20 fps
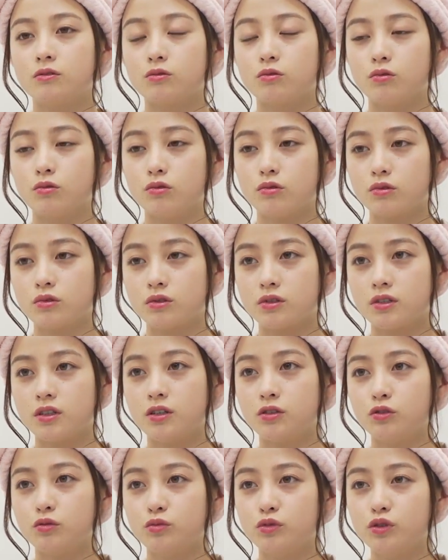あのこう
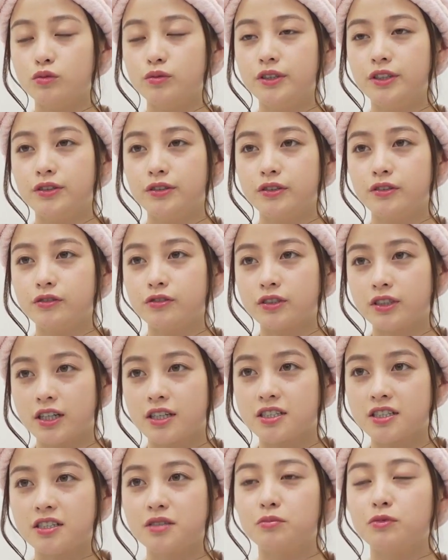素顔のムービーにふ
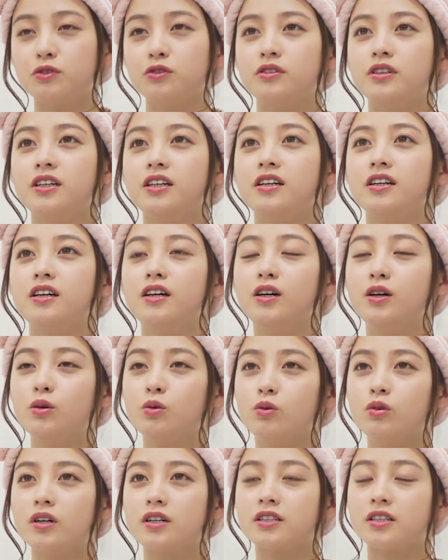さわしいものに
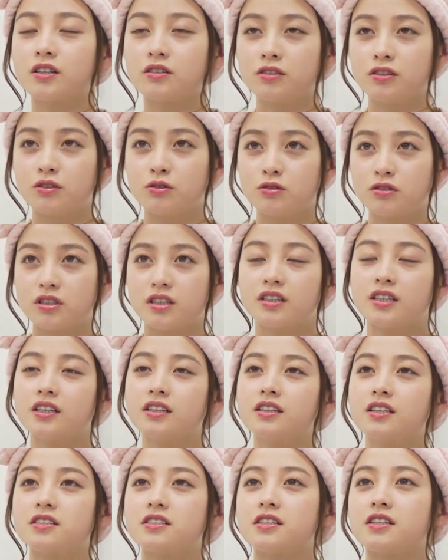今回作品としては
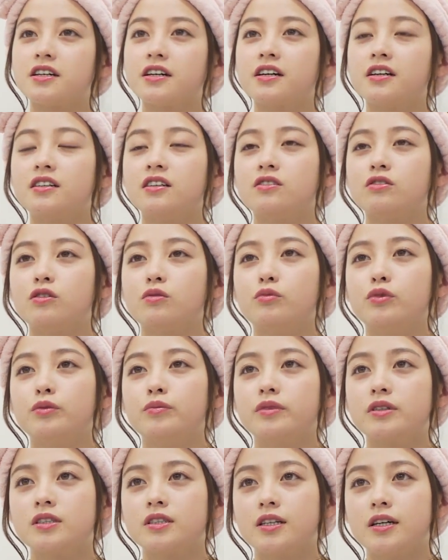なったんじゃないかなと思
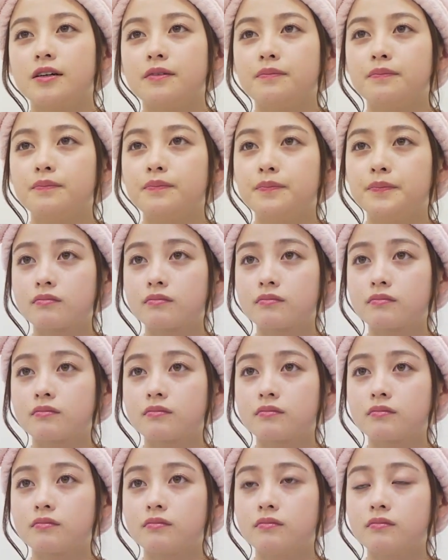いますね。
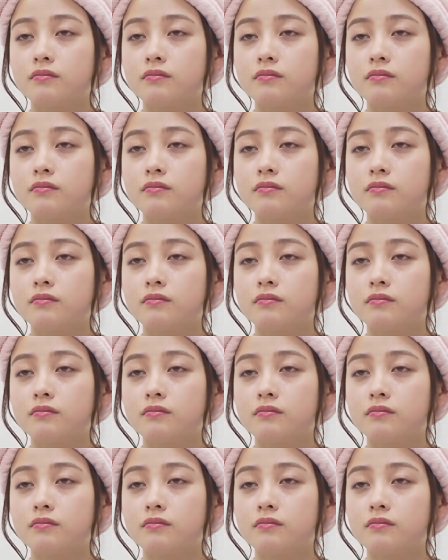朝